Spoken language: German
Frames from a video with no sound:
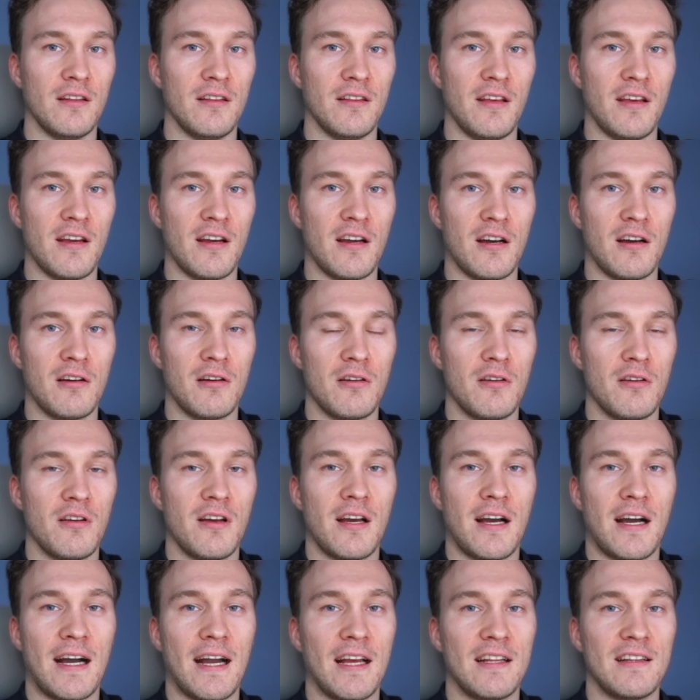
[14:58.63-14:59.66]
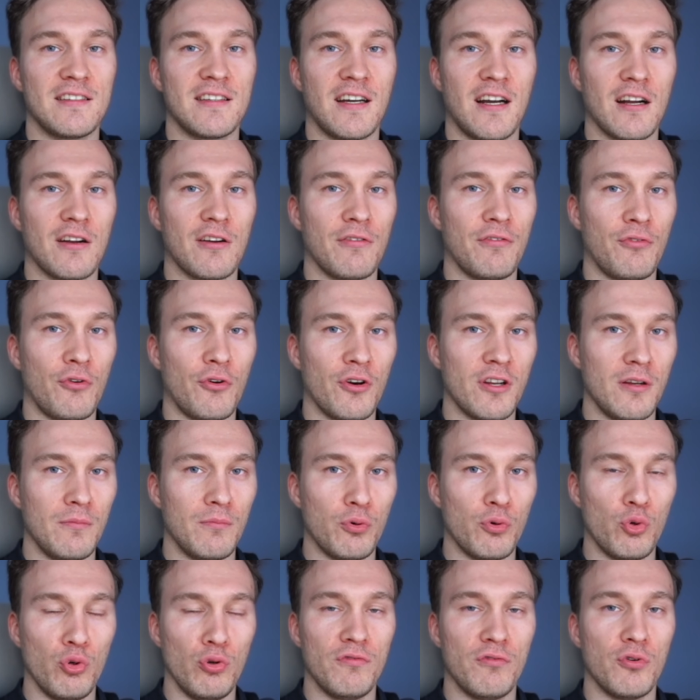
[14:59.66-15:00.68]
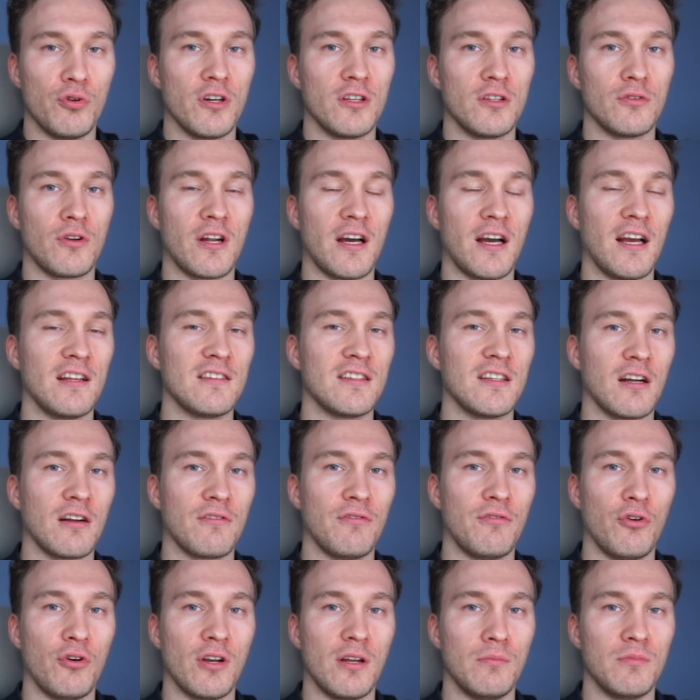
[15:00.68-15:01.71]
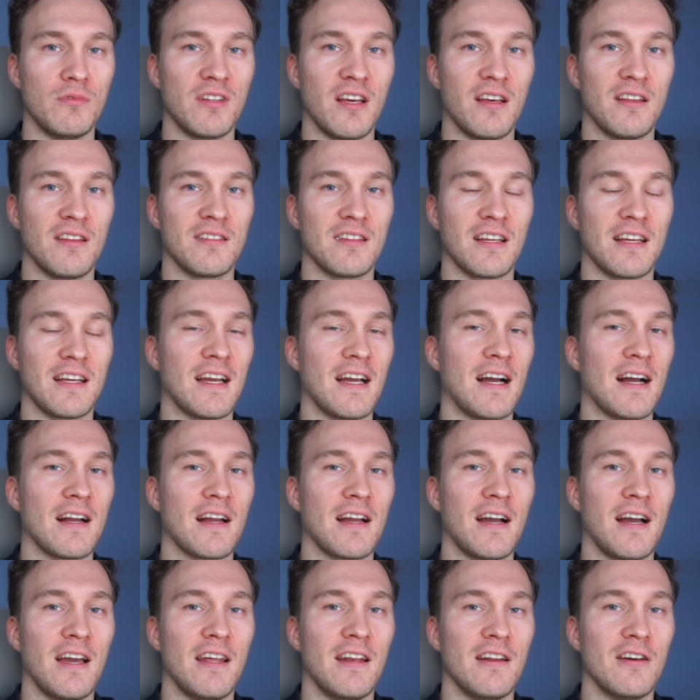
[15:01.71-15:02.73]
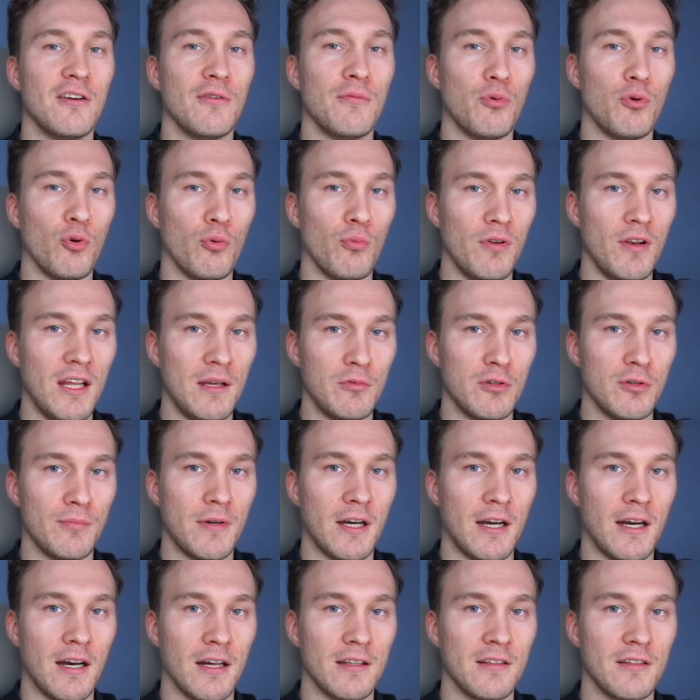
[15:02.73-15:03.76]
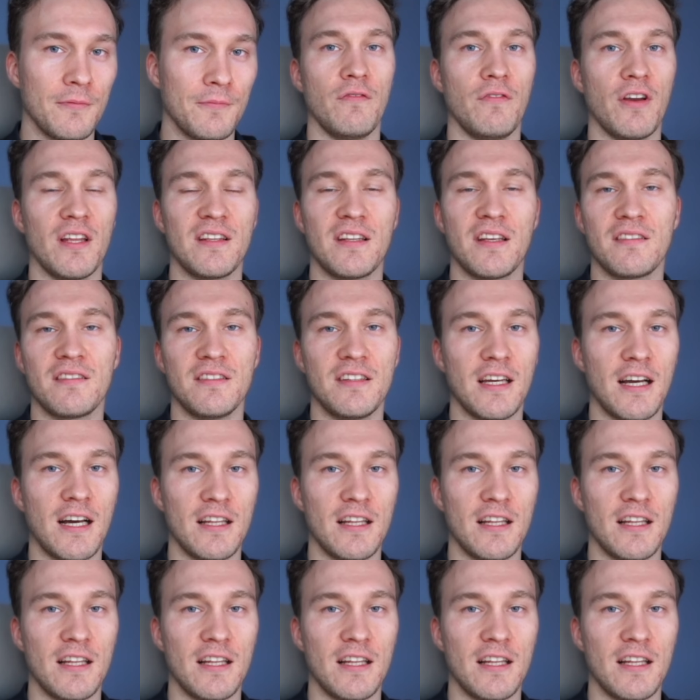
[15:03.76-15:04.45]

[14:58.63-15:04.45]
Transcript: der einen Tag vor den Prüfungen oder einen Tag vor dem Test gar keine Probleme mehr hat, währenddessen die